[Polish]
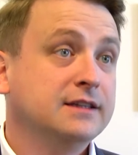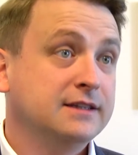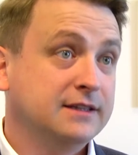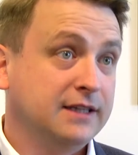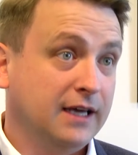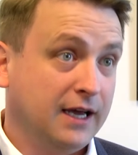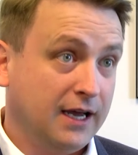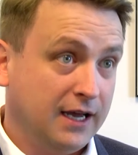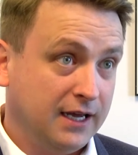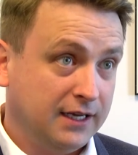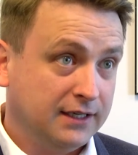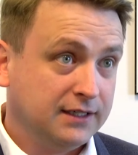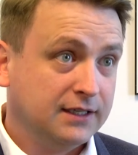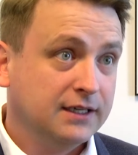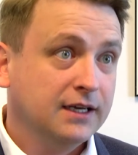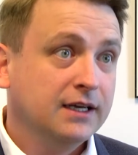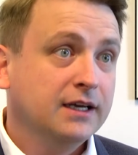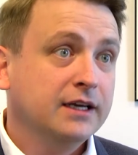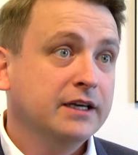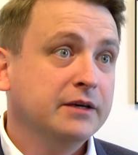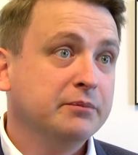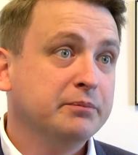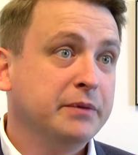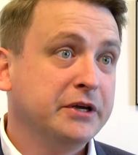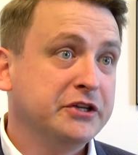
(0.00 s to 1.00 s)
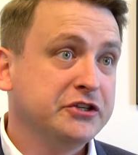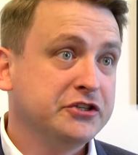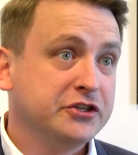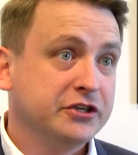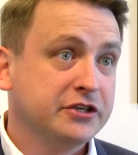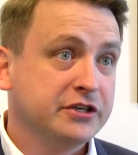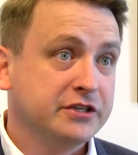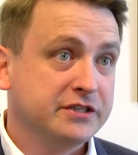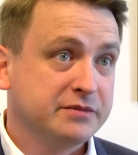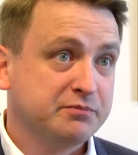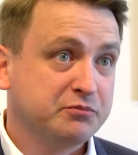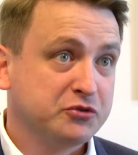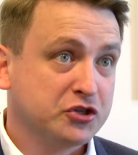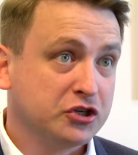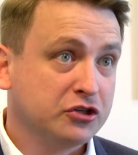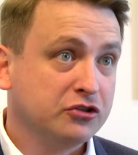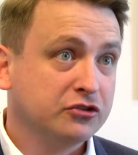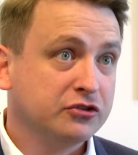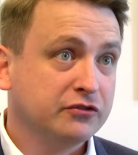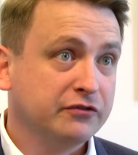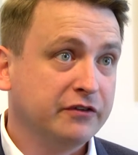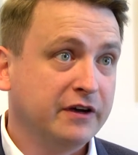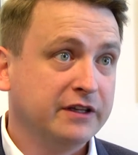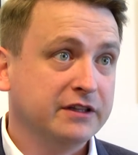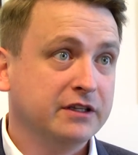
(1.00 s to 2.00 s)
Tak, będzie
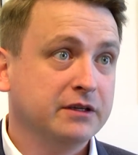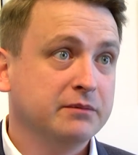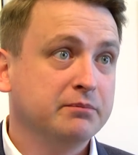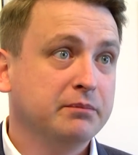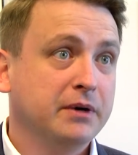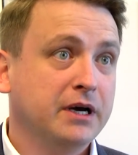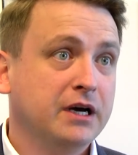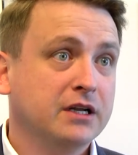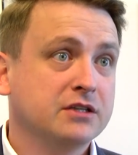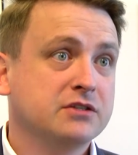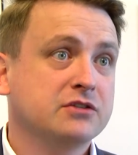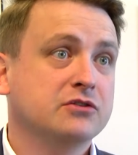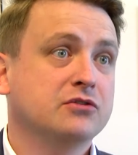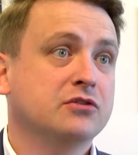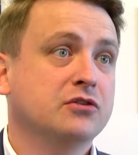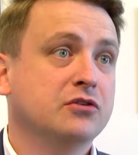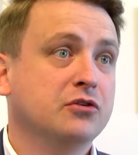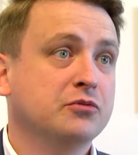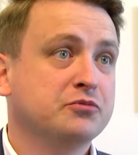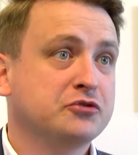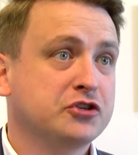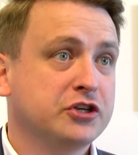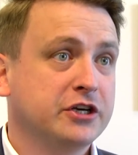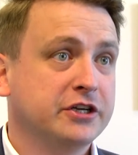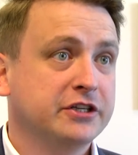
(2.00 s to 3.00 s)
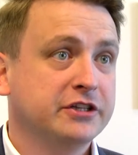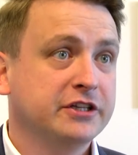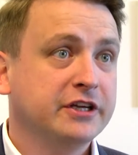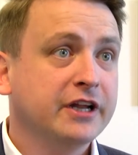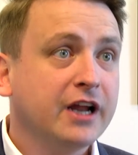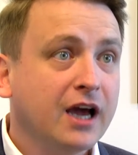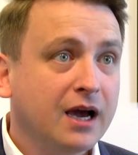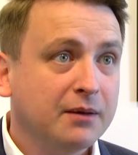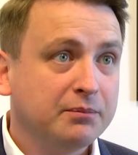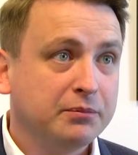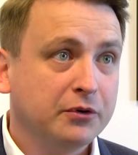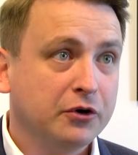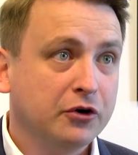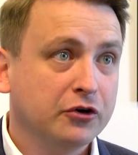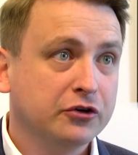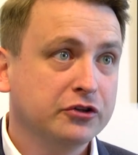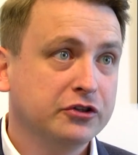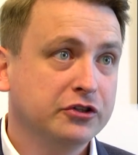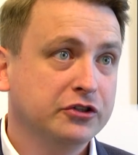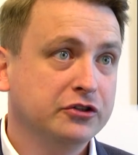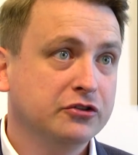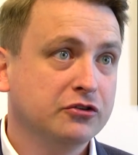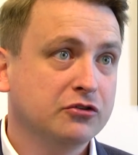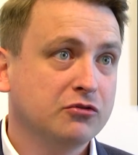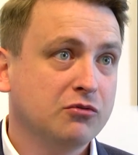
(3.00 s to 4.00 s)
przygotowany bardzo obszerny
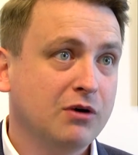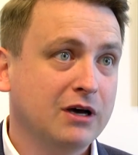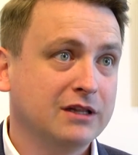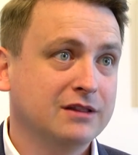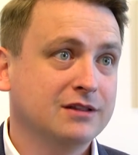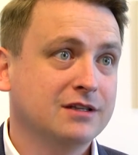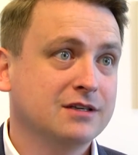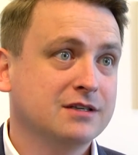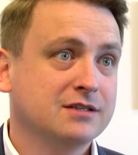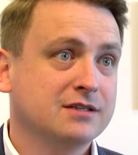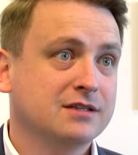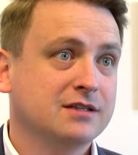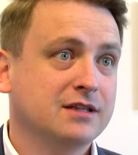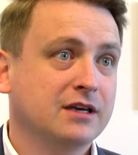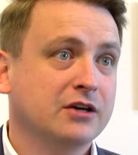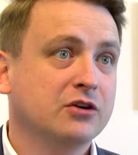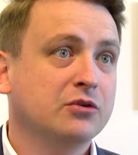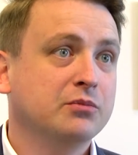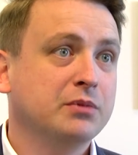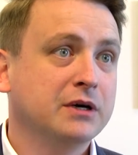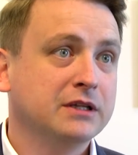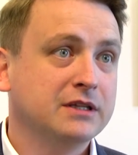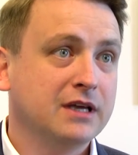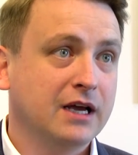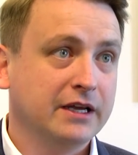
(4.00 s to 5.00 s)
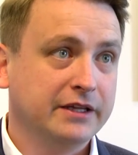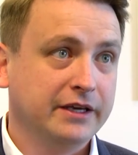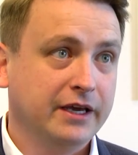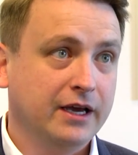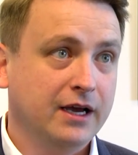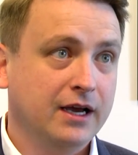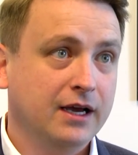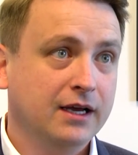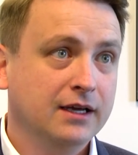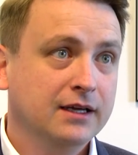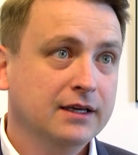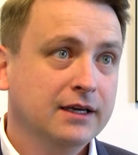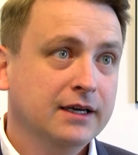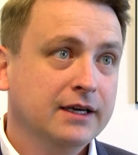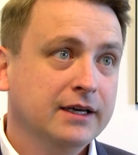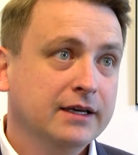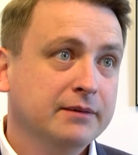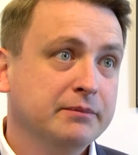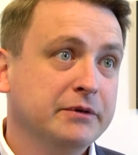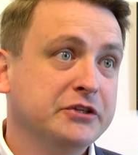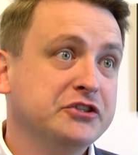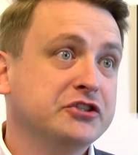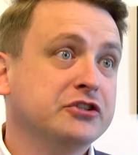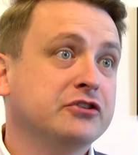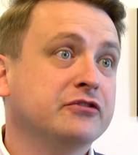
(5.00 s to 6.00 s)
raport i dokładny z tego badania.
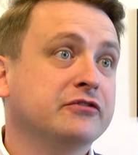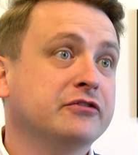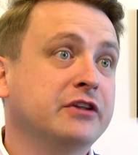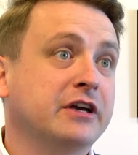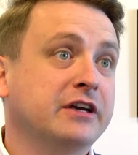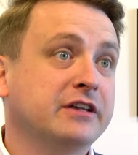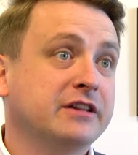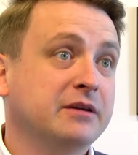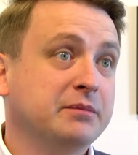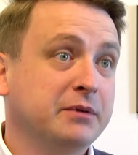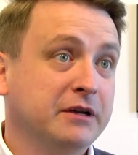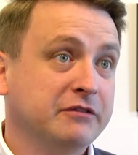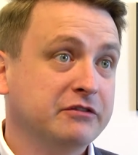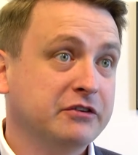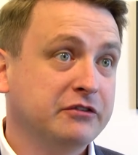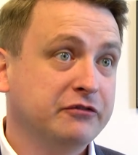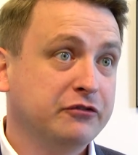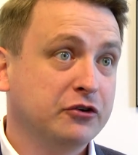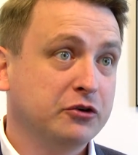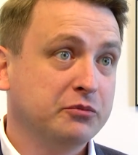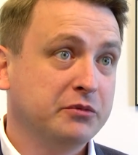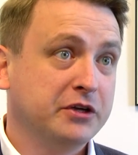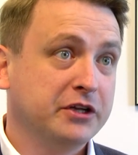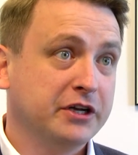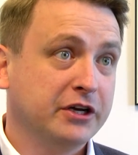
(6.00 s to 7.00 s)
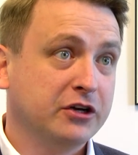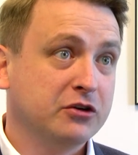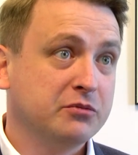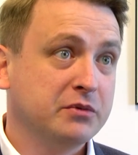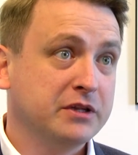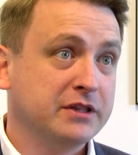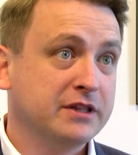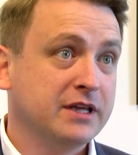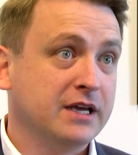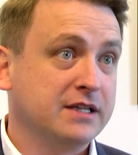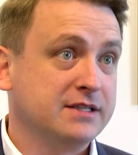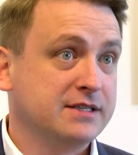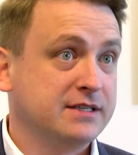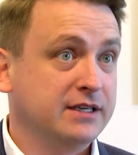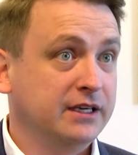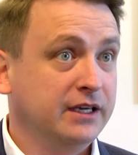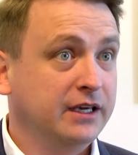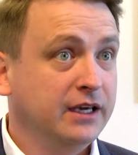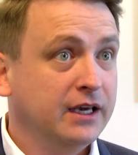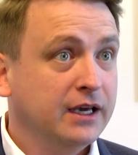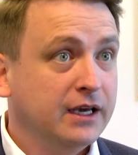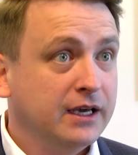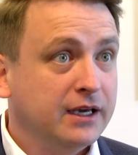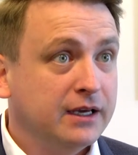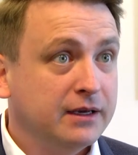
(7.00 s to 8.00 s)
Będzie to w tak naprawdę w formie
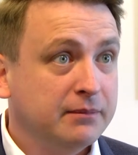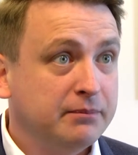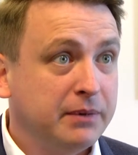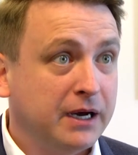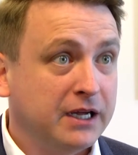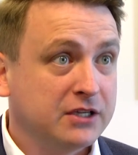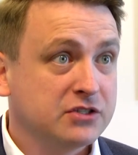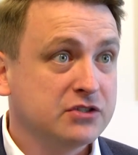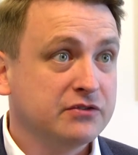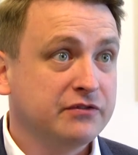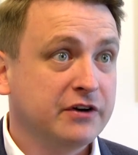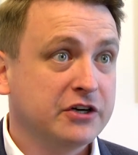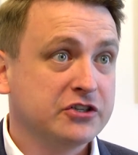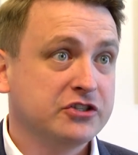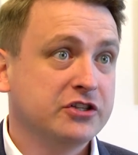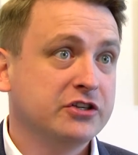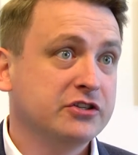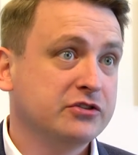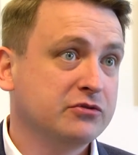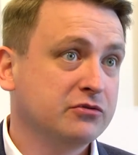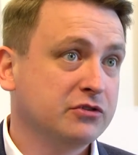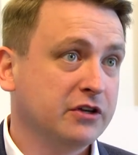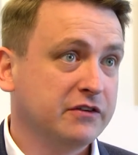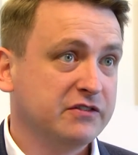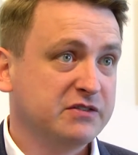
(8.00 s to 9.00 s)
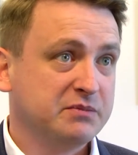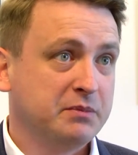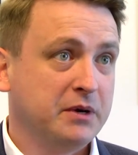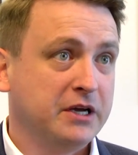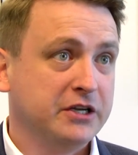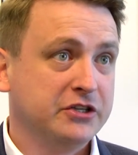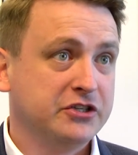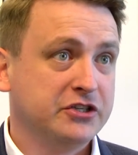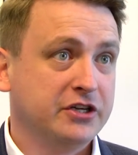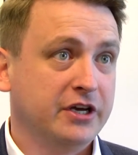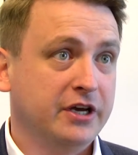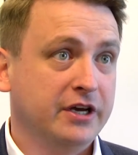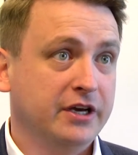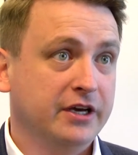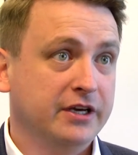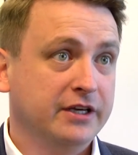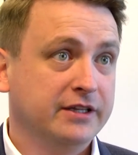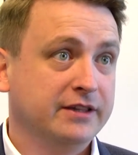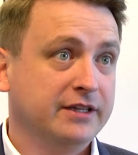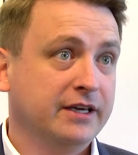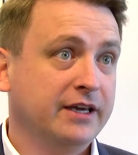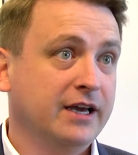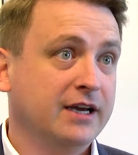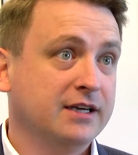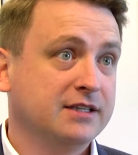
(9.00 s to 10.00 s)
rekomendacji. Bardzo ważne jest tutaj wsparcie
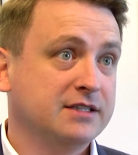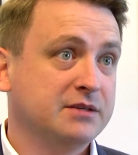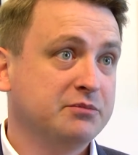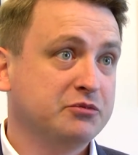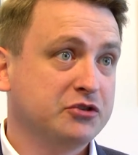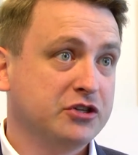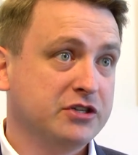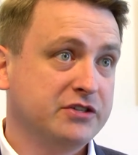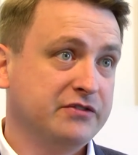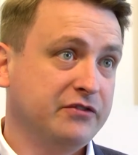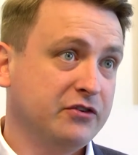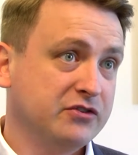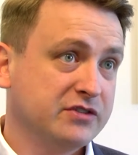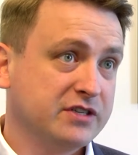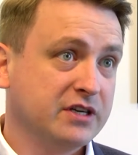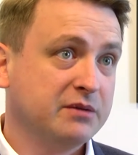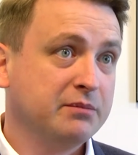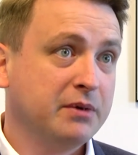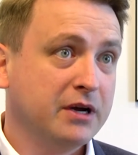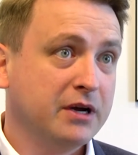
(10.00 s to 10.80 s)
e, tej akcji przez Związek